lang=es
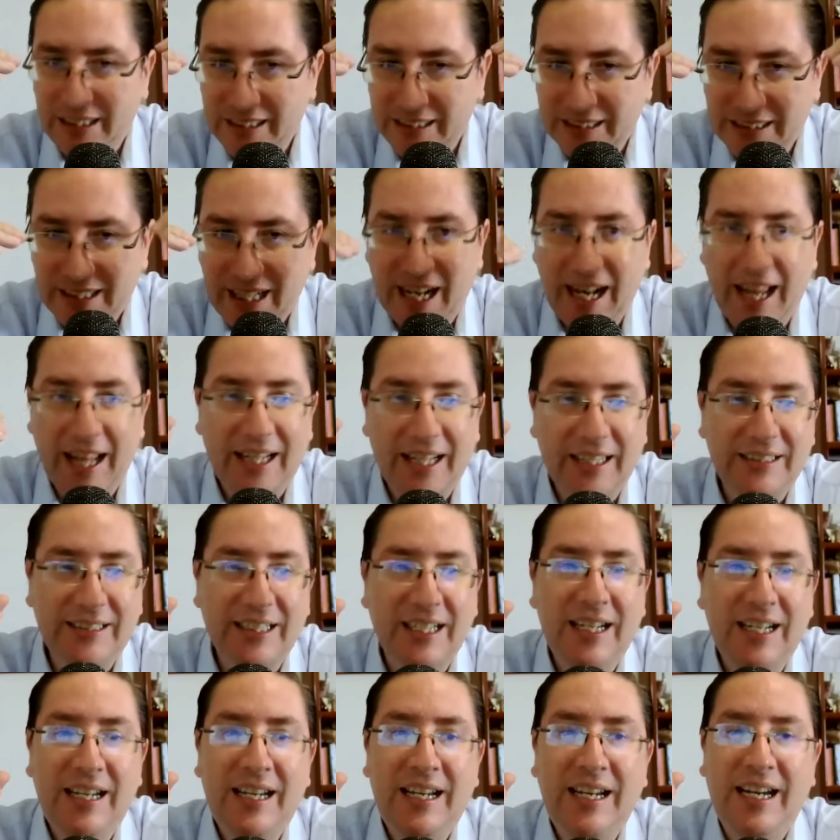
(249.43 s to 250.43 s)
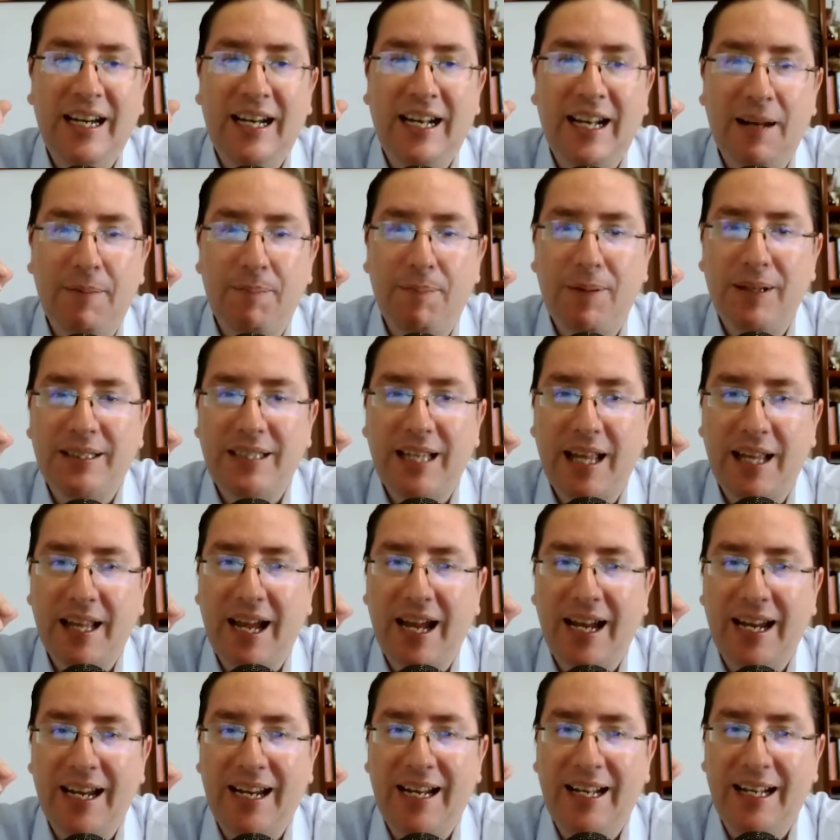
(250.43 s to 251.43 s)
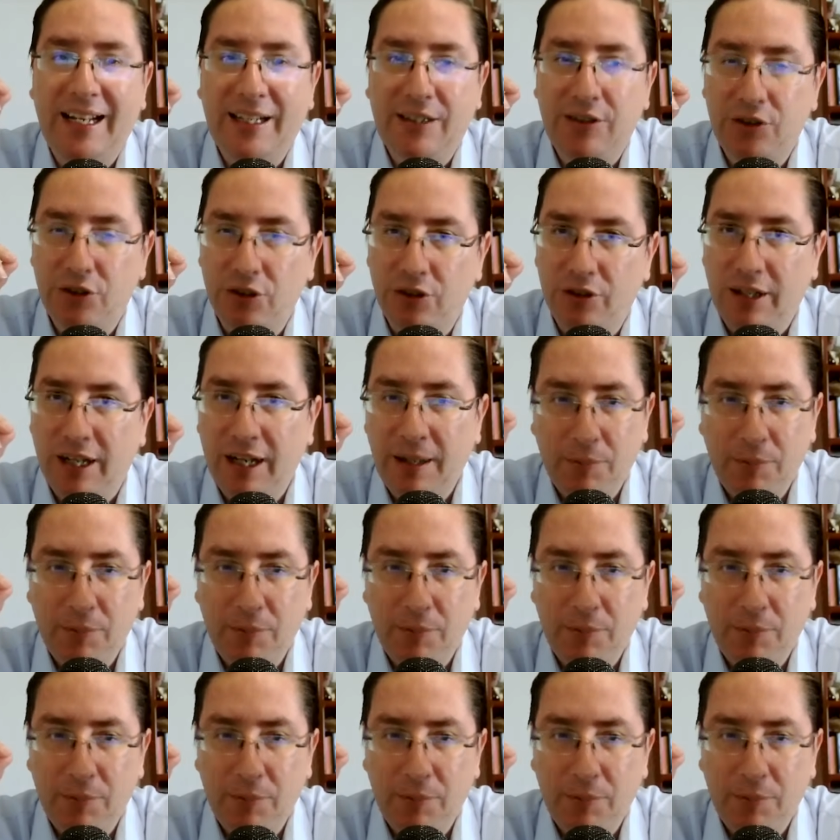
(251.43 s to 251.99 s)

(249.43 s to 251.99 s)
instaladas en la pasada elección.